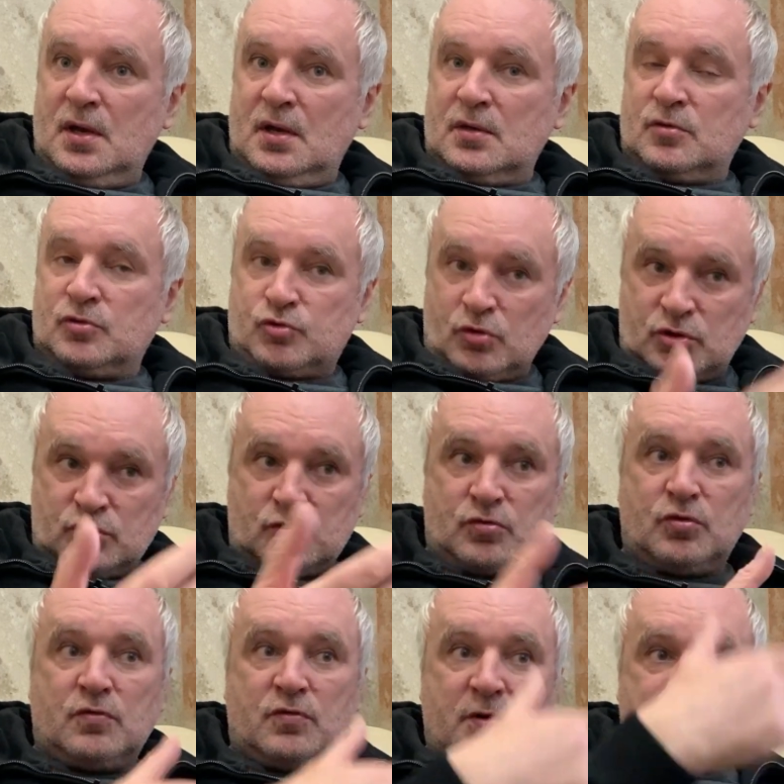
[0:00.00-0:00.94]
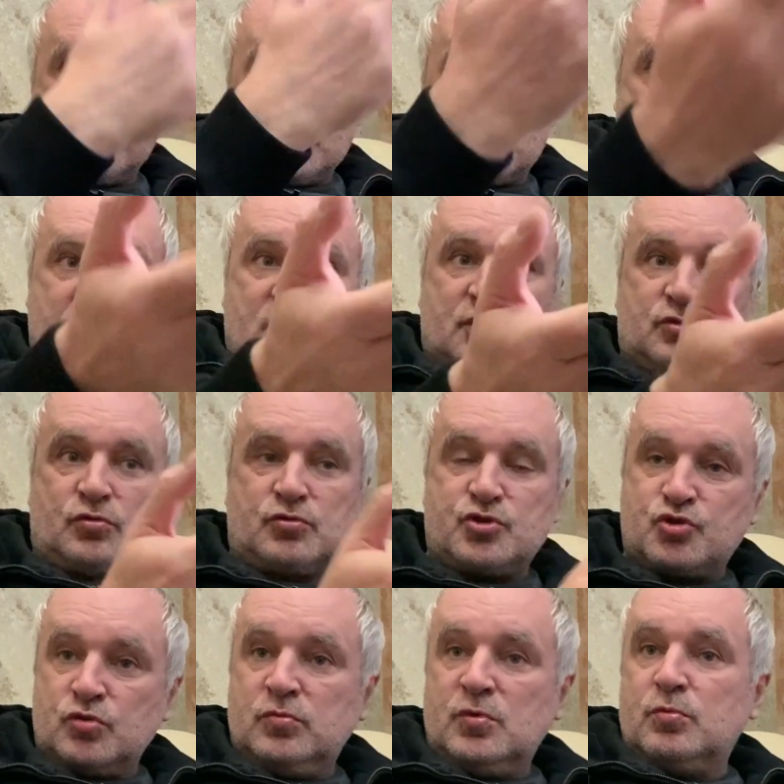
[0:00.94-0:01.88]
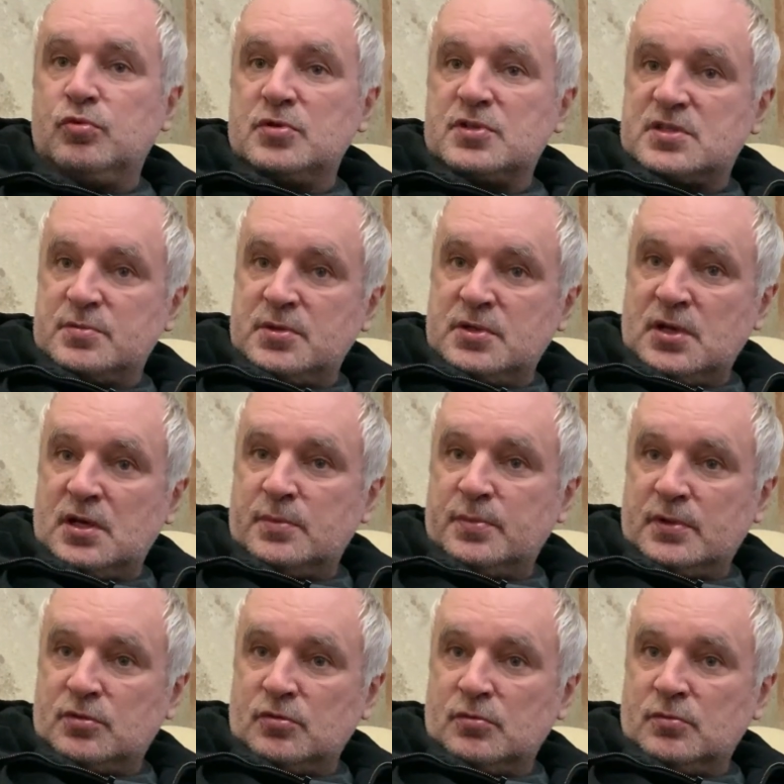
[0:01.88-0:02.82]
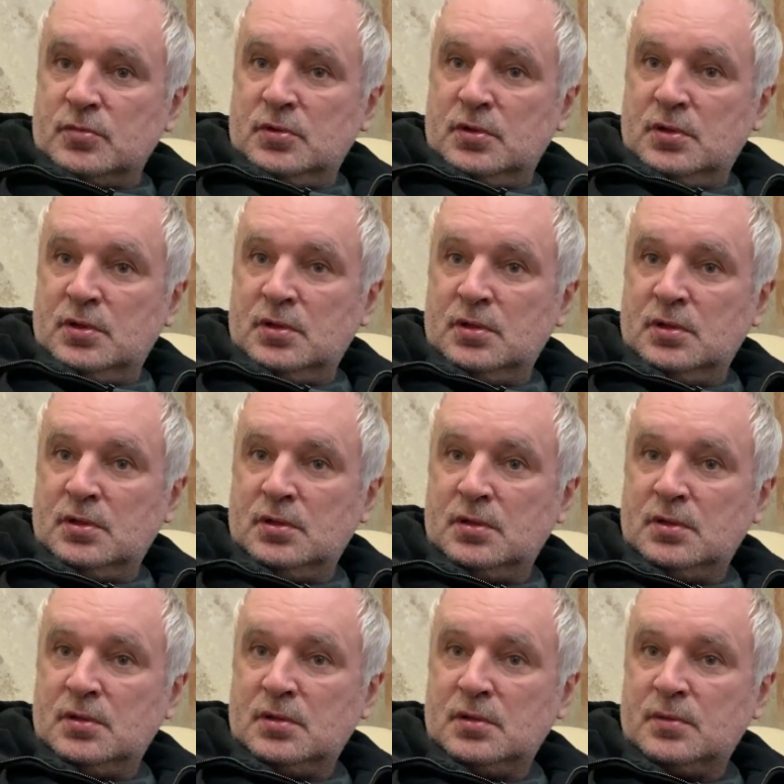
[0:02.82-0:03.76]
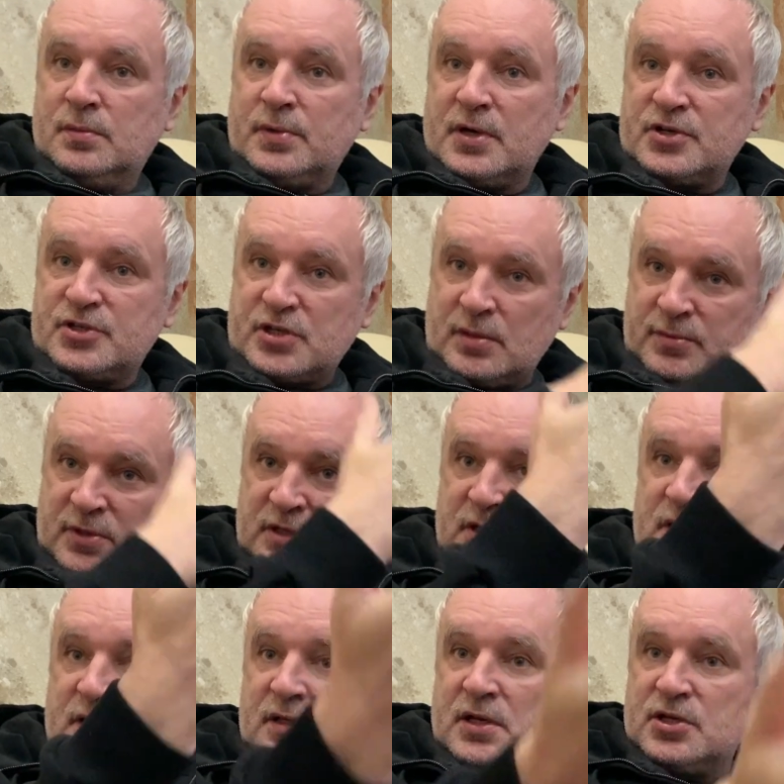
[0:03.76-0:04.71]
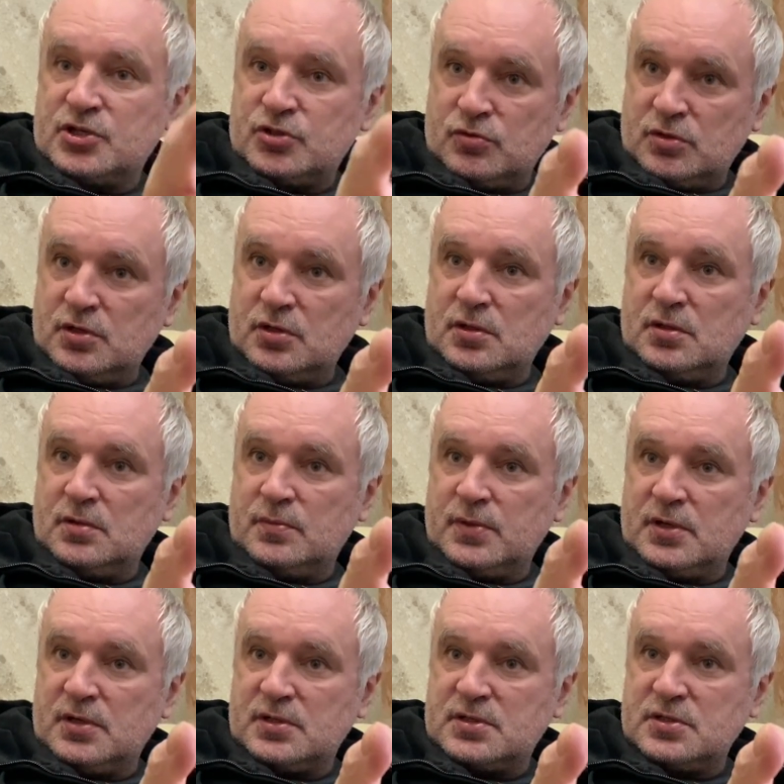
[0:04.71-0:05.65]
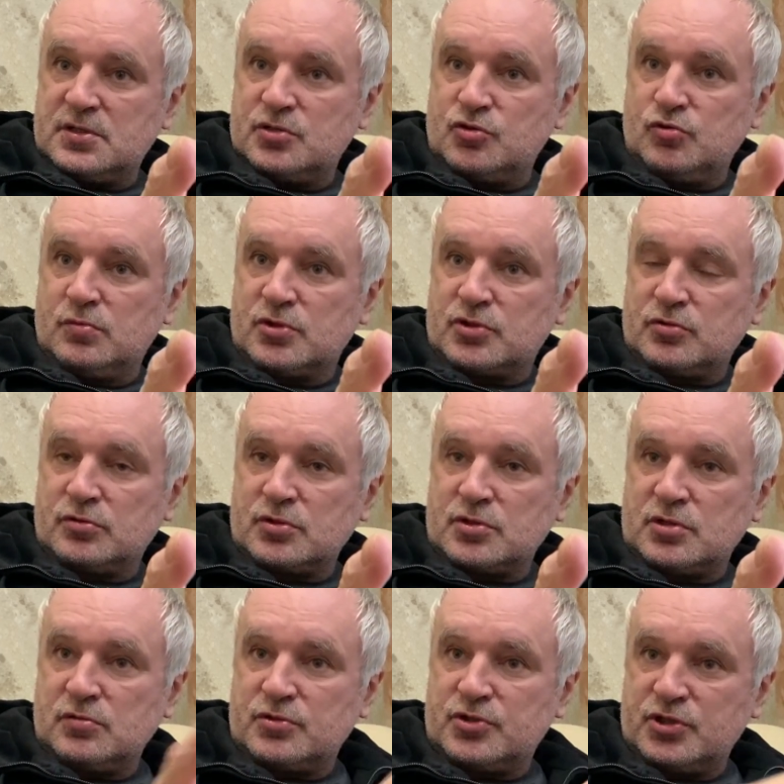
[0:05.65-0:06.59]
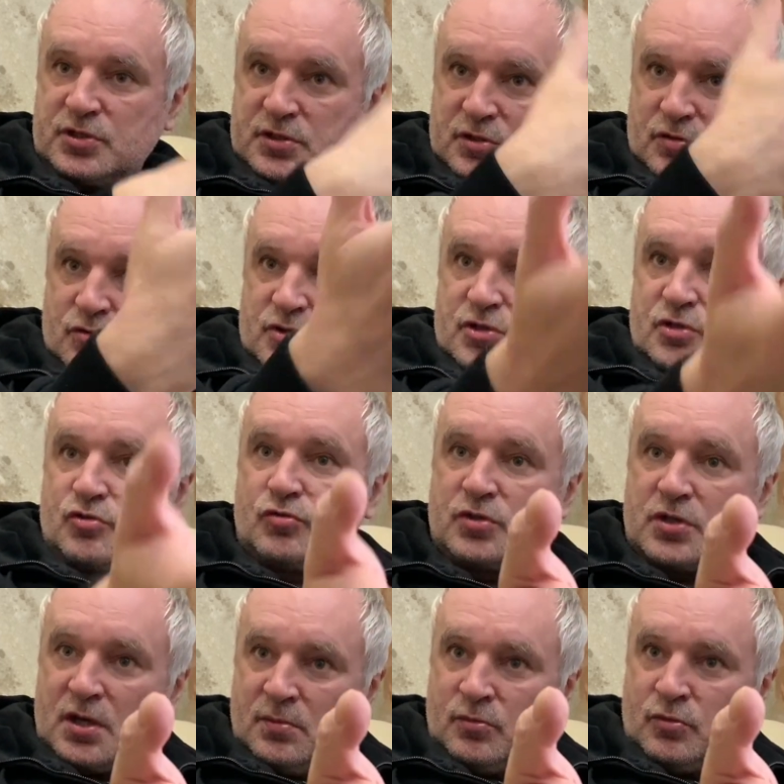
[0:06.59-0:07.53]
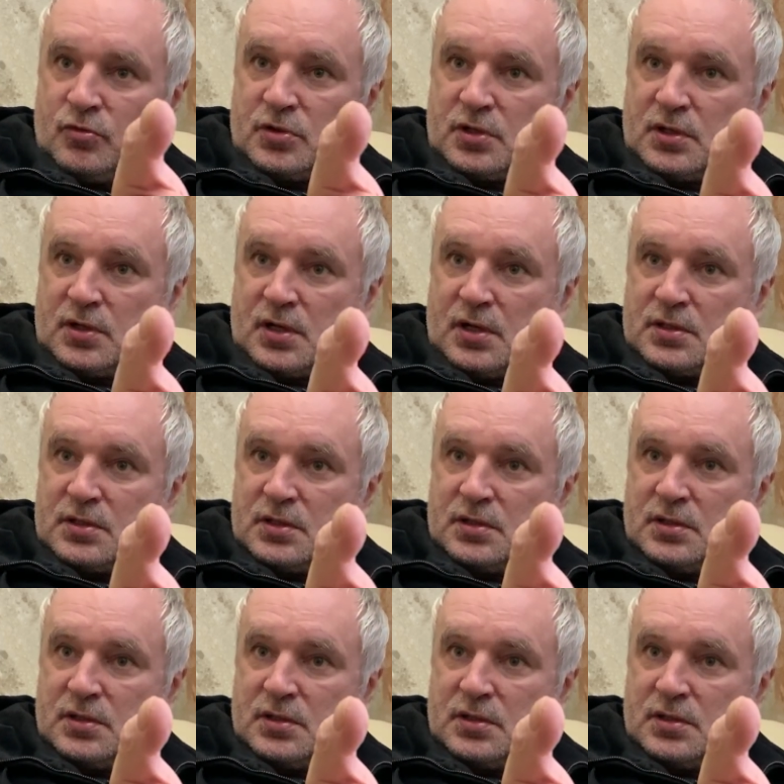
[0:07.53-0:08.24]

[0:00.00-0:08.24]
Но только другой вопрос, кто дзюбу будет заменять потом? Угу. Понимаешь, там надо тогда еще, и, и, если с Дзюбой что-то случится, то есть кто там будет играть?